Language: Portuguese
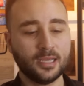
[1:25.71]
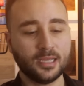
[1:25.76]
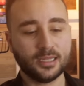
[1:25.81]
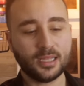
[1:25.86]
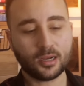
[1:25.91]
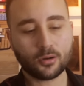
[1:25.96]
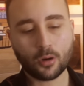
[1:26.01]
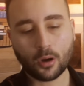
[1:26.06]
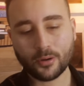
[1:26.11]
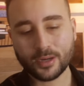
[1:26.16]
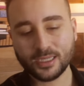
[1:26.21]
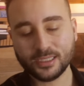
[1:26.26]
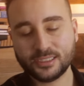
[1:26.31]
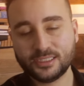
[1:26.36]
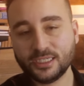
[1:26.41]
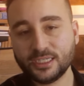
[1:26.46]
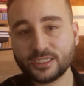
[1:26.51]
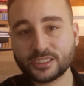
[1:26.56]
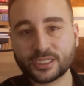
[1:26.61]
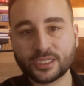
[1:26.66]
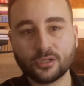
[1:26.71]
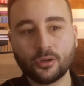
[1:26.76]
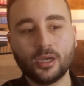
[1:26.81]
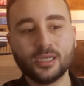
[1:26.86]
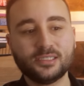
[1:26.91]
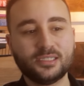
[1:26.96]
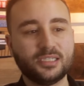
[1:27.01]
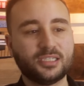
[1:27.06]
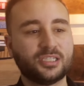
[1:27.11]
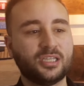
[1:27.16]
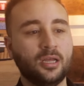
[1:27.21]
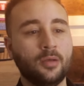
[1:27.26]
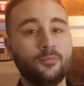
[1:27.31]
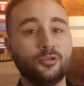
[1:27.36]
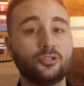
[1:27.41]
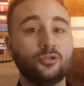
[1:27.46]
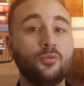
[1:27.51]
na qual ele diz que nós estamos